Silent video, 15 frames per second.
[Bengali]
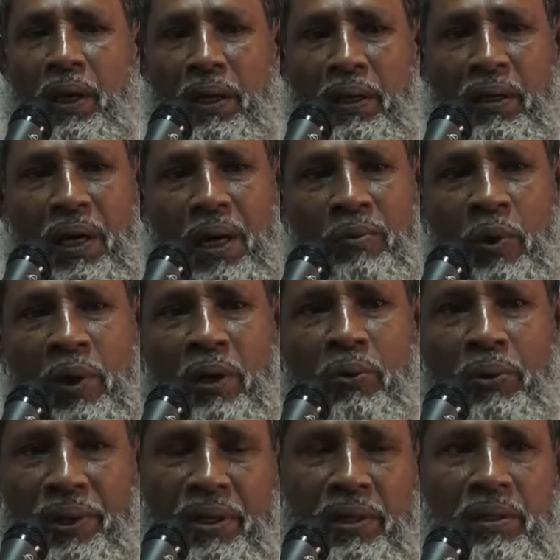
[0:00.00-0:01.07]
এই কামনা
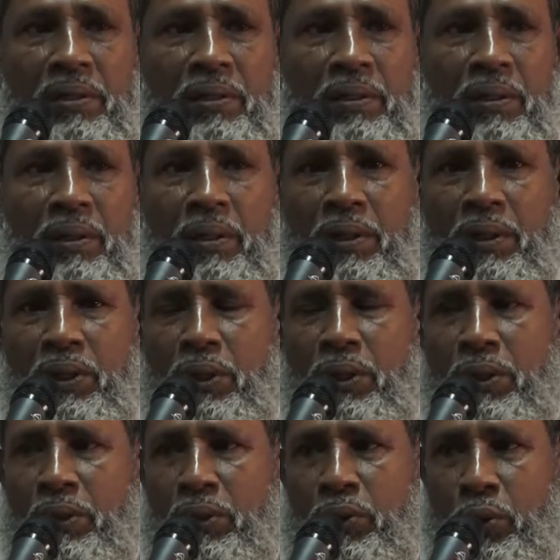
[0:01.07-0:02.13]
করে
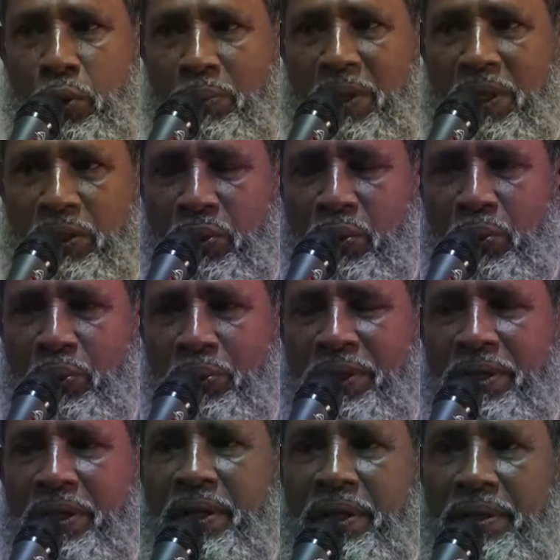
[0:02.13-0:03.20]
সবার শুরুতে
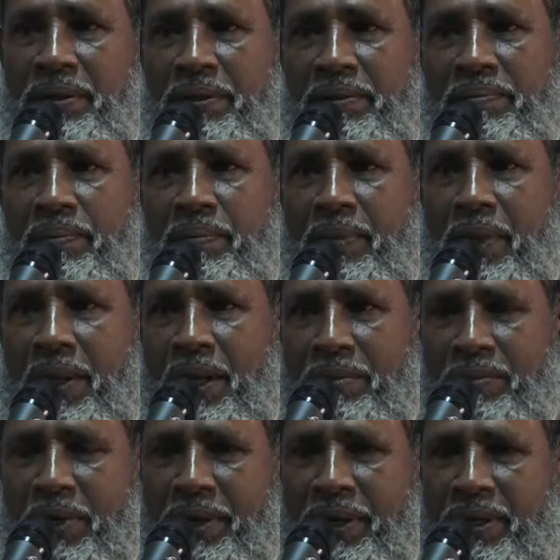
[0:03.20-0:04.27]
জানাই
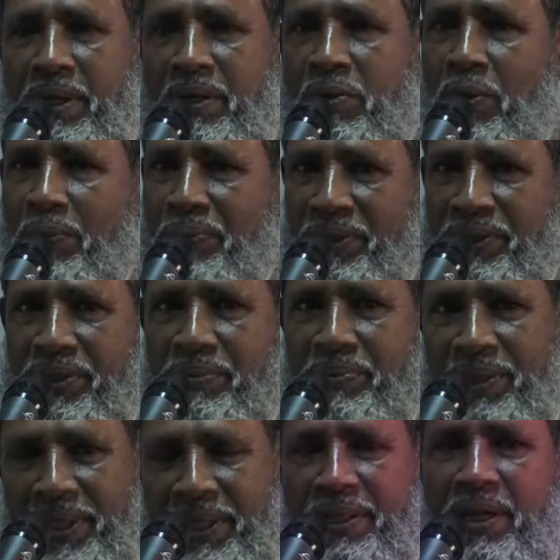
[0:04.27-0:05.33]
আমার একটা টপিক
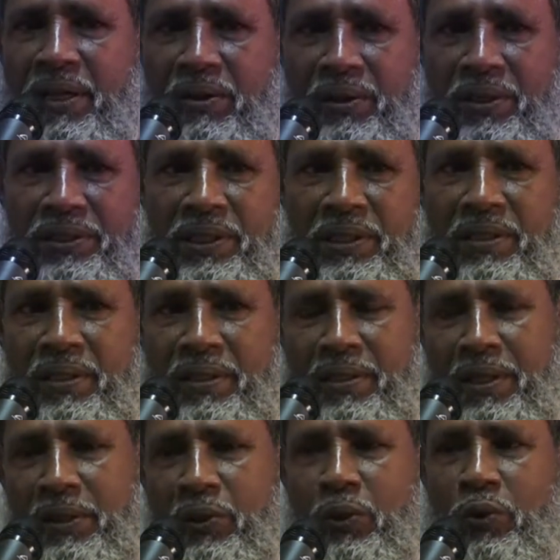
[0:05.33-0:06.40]
বেঁধে দেওয়া হয়েছে
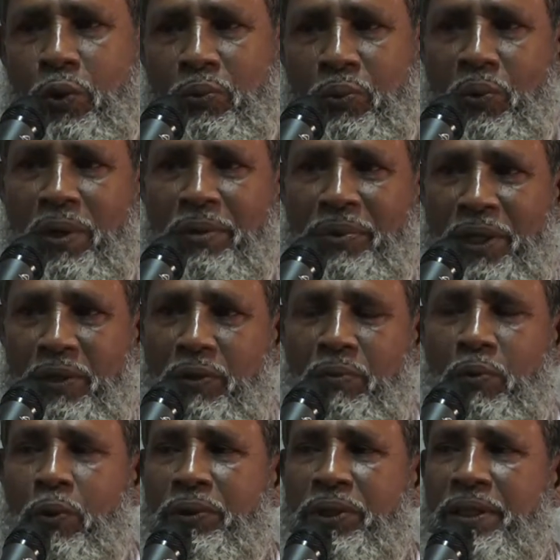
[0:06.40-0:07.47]
কিন্তু তবুও আমি একটু
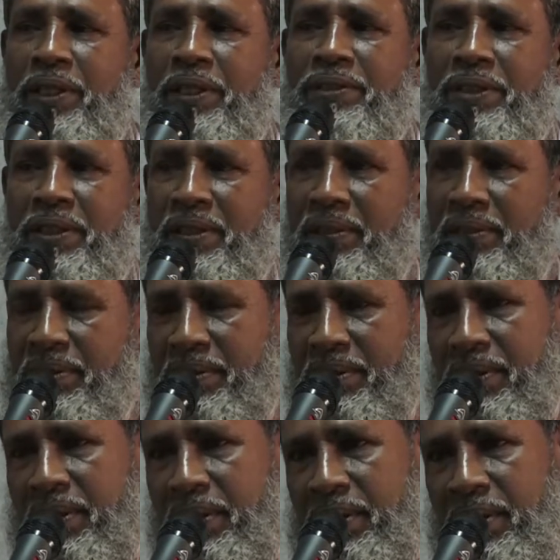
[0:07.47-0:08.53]
বলতে যাচ্ছি
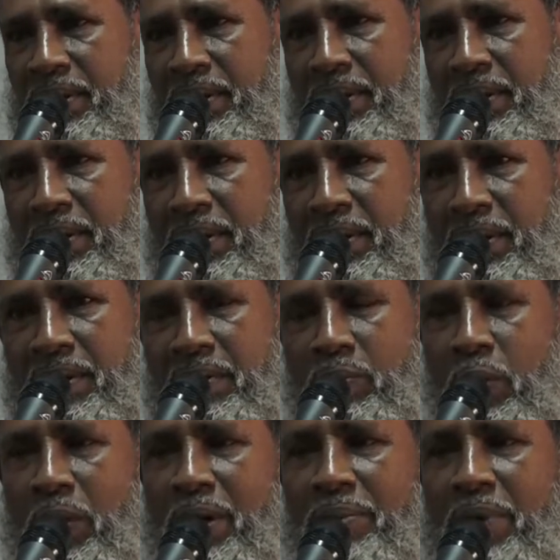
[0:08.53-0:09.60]

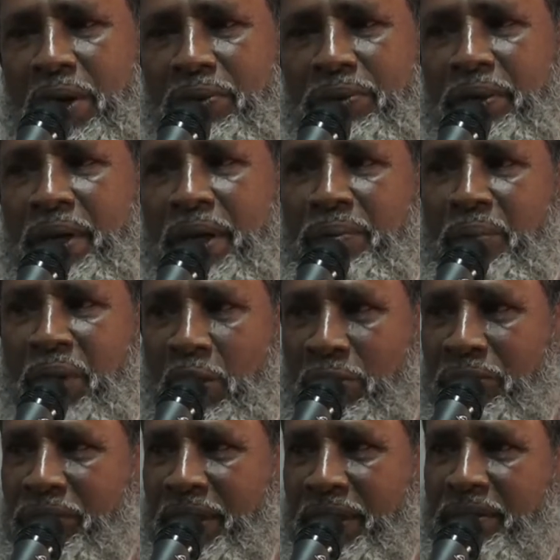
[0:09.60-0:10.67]
মহাভারতের এই মিলন
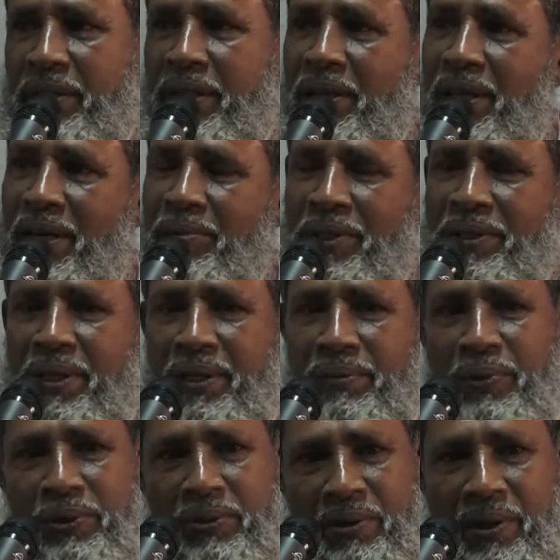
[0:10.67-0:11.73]
তীর্থে আমাদের
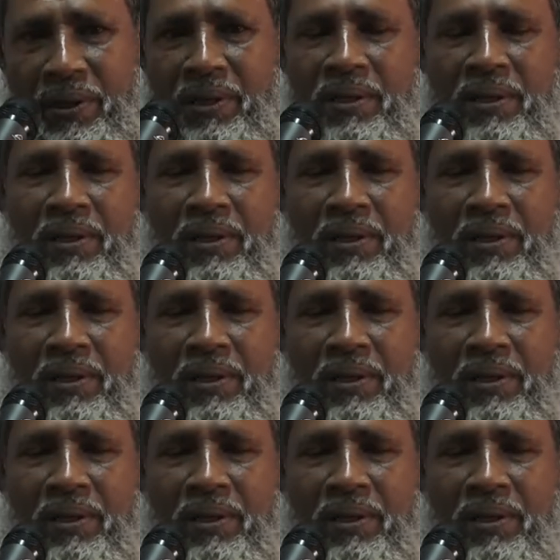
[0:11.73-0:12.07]
ভিতরে